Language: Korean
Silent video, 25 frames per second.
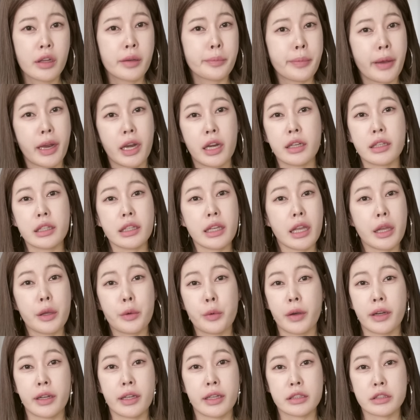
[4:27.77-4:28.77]

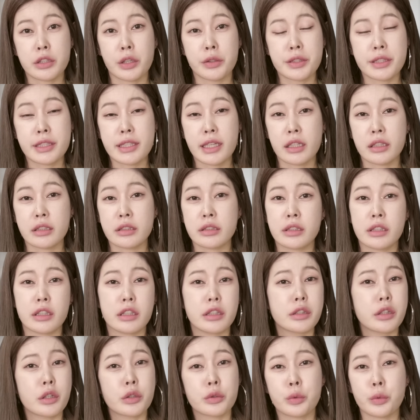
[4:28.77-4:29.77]
벨기에와의 전쟁은
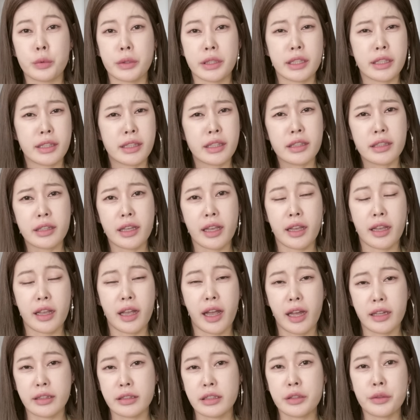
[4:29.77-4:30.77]
이겨도 이긴 게
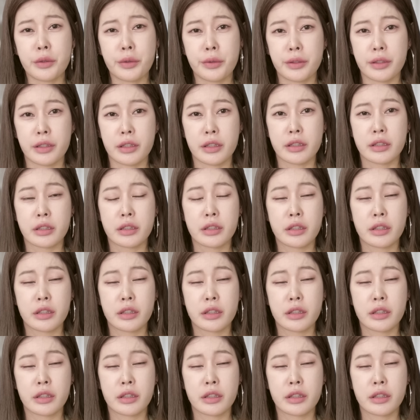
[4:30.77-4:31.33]
아닌 거예요.